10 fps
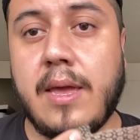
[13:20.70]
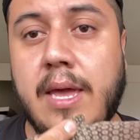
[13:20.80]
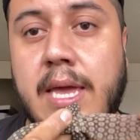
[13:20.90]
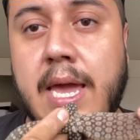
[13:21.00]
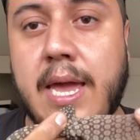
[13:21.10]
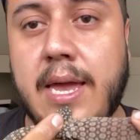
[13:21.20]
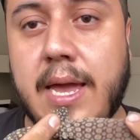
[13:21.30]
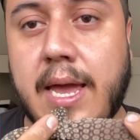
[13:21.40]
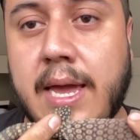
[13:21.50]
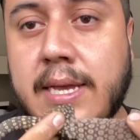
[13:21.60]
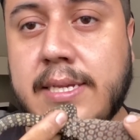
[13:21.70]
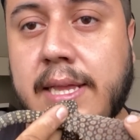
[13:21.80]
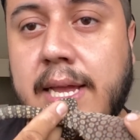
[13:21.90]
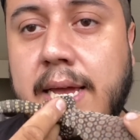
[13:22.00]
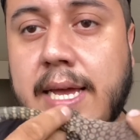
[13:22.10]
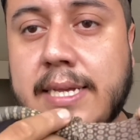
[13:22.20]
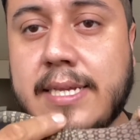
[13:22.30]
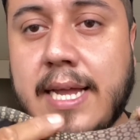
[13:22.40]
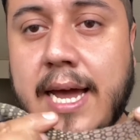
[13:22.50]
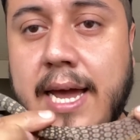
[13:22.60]
Y este
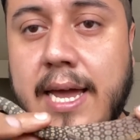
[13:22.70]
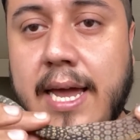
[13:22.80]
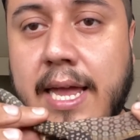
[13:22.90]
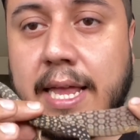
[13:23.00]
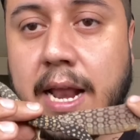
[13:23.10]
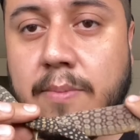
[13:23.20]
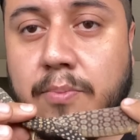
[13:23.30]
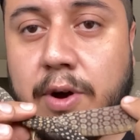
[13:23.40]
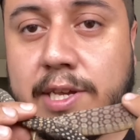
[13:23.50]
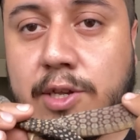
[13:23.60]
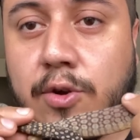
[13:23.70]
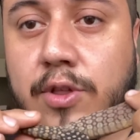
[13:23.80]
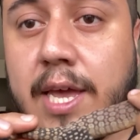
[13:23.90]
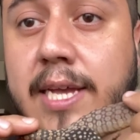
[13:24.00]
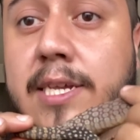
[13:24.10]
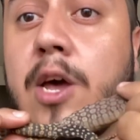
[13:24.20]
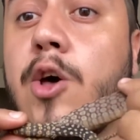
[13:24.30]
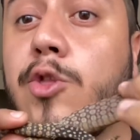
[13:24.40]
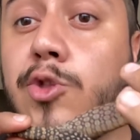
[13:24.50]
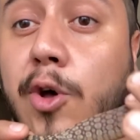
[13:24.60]
está en el puesto 10.
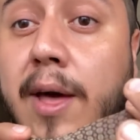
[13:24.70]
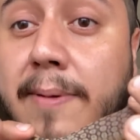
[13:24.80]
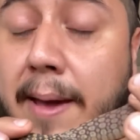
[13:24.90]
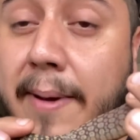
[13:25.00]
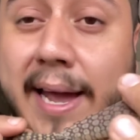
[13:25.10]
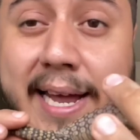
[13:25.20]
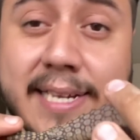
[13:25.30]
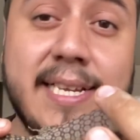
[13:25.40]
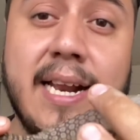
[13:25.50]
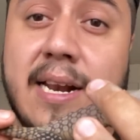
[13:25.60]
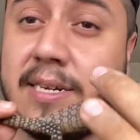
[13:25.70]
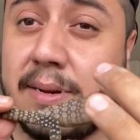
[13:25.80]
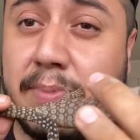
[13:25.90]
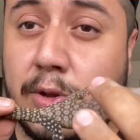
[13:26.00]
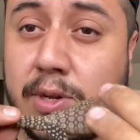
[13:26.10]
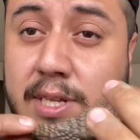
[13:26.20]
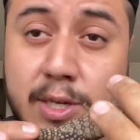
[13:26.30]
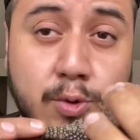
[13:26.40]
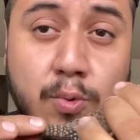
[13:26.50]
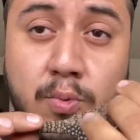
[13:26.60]
Todavía va a crecer, les repito, este
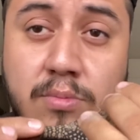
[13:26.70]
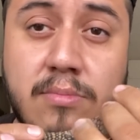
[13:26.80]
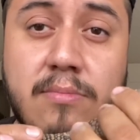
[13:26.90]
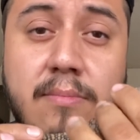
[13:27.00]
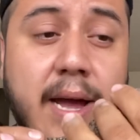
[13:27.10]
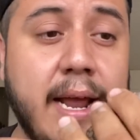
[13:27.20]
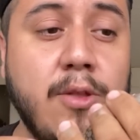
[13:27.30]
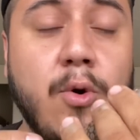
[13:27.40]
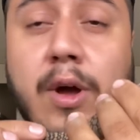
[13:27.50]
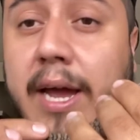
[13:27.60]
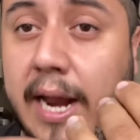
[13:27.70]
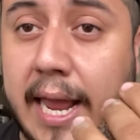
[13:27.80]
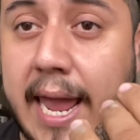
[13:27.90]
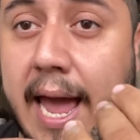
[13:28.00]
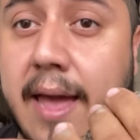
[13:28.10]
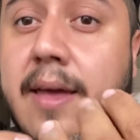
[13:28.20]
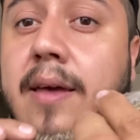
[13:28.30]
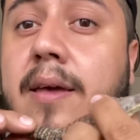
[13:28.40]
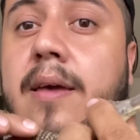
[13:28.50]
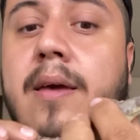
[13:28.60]
es un varano cría.
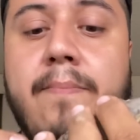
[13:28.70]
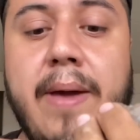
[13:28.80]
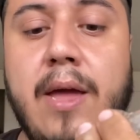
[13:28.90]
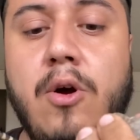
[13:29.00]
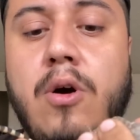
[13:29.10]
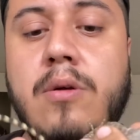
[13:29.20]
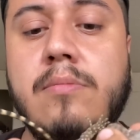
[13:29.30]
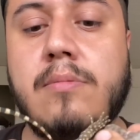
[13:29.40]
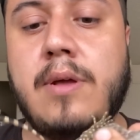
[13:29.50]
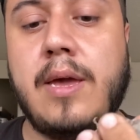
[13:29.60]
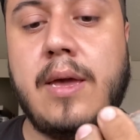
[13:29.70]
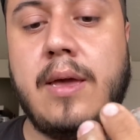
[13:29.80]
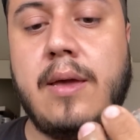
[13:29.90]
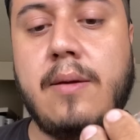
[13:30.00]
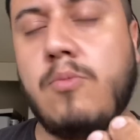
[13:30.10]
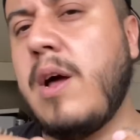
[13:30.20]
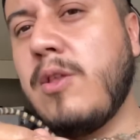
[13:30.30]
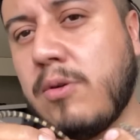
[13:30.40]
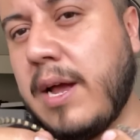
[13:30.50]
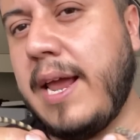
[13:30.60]
Pero eh,
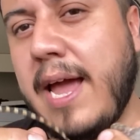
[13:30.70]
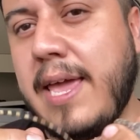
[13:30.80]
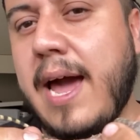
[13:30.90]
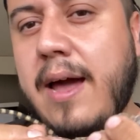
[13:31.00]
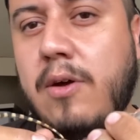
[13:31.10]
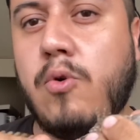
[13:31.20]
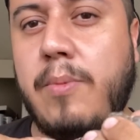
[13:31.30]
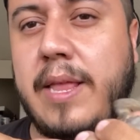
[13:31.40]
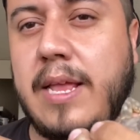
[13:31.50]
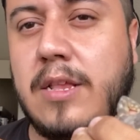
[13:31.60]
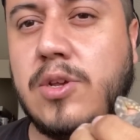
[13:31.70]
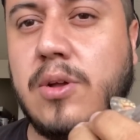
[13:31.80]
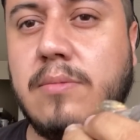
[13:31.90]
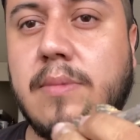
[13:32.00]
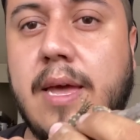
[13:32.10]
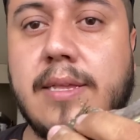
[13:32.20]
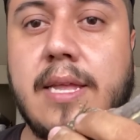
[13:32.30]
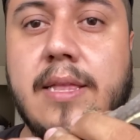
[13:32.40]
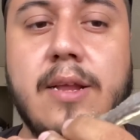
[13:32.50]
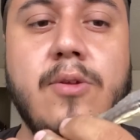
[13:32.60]
bueno, cría ya juvenil son, ya está
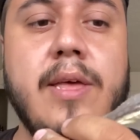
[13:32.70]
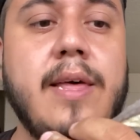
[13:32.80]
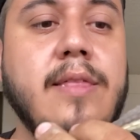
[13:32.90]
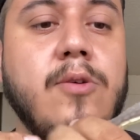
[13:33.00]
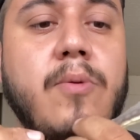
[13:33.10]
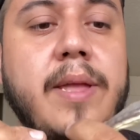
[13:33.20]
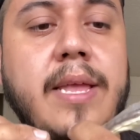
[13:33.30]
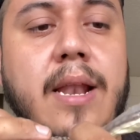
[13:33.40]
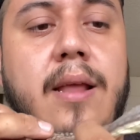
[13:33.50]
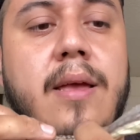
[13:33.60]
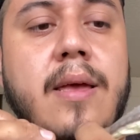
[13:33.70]
entrando a edad juvenil.